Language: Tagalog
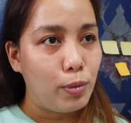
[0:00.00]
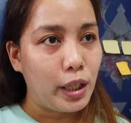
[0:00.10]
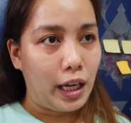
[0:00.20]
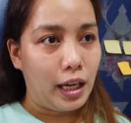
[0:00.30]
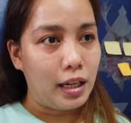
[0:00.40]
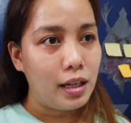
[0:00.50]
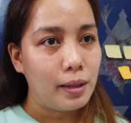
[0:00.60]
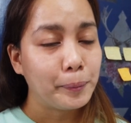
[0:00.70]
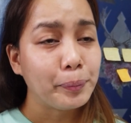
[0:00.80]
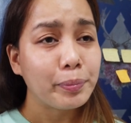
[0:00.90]

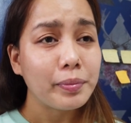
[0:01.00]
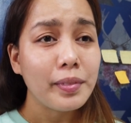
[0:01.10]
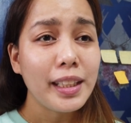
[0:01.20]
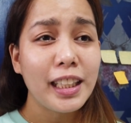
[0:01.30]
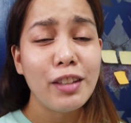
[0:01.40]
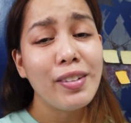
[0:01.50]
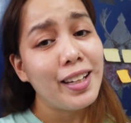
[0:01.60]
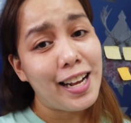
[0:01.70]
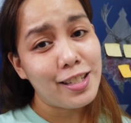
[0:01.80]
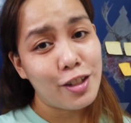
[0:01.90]
bouquet
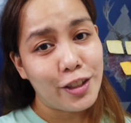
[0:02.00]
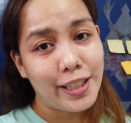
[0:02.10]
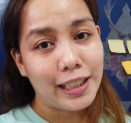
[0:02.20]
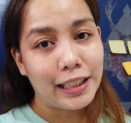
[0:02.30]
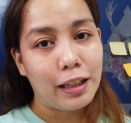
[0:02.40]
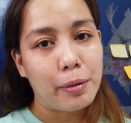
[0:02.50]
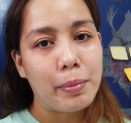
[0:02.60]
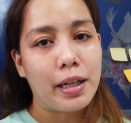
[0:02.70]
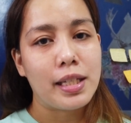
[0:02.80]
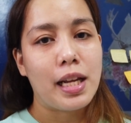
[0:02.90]
Even last year na hindi
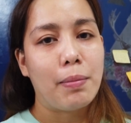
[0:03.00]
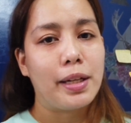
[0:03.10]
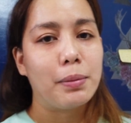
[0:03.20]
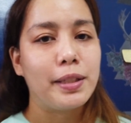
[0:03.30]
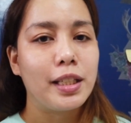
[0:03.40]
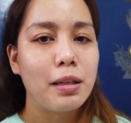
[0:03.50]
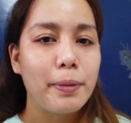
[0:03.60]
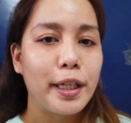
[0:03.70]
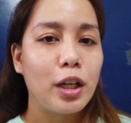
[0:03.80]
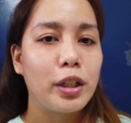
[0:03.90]
kami magkasama, nabigyan
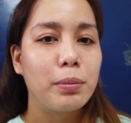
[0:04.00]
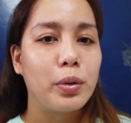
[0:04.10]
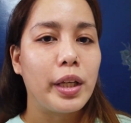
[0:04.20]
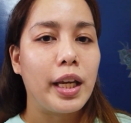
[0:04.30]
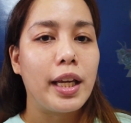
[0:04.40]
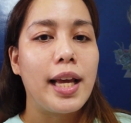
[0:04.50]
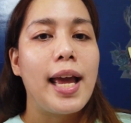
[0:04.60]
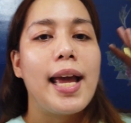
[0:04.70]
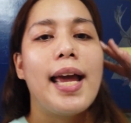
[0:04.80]
niya pa rin ako ng bouquet